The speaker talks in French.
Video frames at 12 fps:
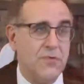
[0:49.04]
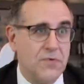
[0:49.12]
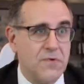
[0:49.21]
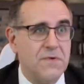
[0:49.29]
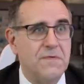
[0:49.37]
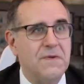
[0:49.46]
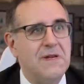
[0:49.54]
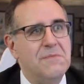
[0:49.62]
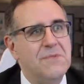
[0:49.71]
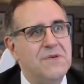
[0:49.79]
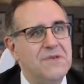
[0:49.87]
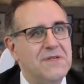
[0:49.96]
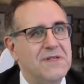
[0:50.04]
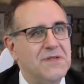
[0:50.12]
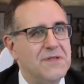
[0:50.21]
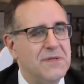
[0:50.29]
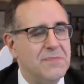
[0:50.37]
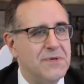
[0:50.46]
d'autres films des
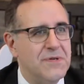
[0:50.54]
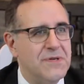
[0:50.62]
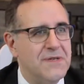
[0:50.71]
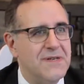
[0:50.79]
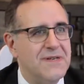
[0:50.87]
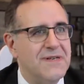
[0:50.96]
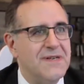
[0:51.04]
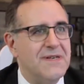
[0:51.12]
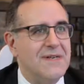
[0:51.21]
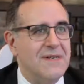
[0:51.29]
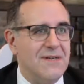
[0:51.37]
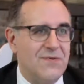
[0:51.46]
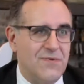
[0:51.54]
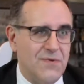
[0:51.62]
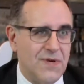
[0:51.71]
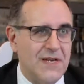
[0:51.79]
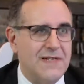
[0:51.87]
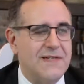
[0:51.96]
antipodes
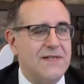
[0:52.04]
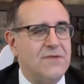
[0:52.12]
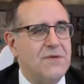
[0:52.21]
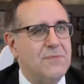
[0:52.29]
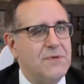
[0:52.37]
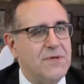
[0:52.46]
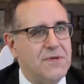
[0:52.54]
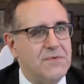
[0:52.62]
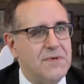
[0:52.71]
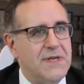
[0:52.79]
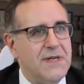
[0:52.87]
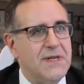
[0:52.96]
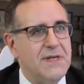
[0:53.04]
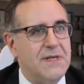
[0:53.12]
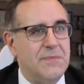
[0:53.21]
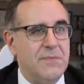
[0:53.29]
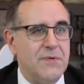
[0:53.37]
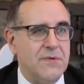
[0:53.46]
du réalisateur Peter Weir.
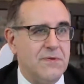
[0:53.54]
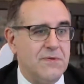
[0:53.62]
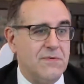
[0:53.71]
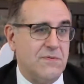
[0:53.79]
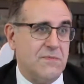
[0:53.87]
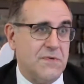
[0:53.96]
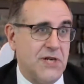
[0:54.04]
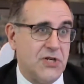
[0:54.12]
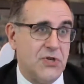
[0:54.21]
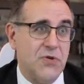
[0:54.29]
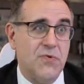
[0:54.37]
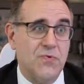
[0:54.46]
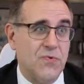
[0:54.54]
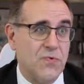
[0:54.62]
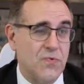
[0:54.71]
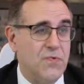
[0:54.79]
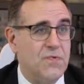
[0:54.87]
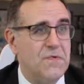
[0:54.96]
Et puis en cherchant, on
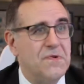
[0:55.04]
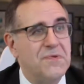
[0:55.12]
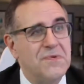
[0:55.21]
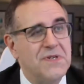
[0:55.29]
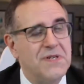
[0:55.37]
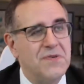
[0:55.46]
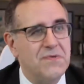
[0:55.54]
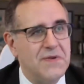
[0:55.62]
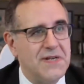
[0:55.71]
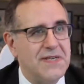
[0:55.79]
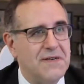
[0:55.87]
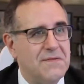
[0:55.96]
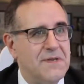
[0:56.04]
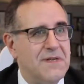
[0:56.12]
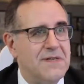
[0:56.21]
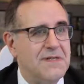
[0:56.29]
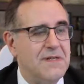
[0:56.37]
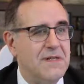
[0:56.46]
trouve. Donc j'ai découvert qu'il y avait
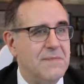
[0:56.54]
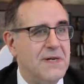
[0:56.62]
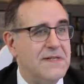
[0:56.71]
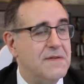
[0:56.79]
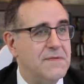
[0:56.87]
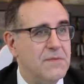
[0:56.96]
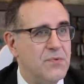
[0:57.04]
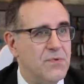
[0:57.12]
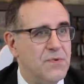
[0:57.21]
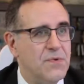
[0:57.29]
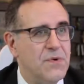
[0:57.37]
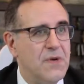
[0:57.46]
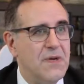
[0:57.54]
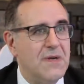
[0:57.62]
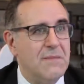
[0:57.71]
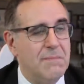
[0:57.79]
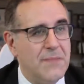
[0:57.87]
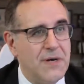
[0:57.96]
un cinéma assez fabuleux,
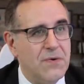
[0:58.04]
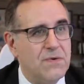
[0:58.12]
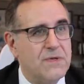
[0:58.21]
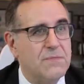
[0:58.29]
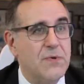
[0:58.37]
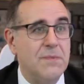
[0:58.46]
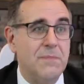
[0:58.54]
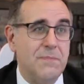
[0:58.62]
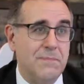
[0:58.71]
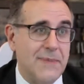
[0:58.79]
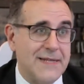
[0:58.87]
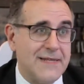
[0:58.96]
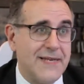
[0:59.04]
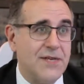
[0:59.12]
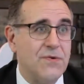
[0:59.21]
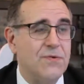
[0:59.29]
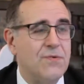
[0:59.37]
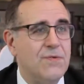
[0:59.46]
malheureusement pas très
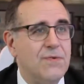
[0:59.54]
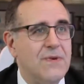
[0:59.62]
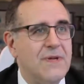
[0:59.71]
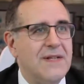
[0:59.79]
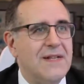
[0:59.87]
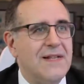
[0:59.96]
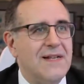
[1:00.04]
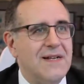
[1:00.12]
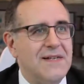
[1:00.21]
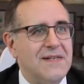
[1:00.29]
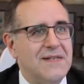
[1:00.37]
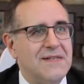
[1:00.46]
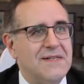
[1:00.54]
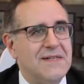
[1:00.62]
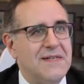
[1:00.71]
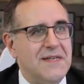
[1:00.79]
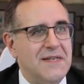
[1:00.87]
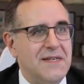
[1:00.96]
connu. Euh,
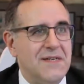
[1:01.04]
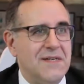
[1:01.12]
et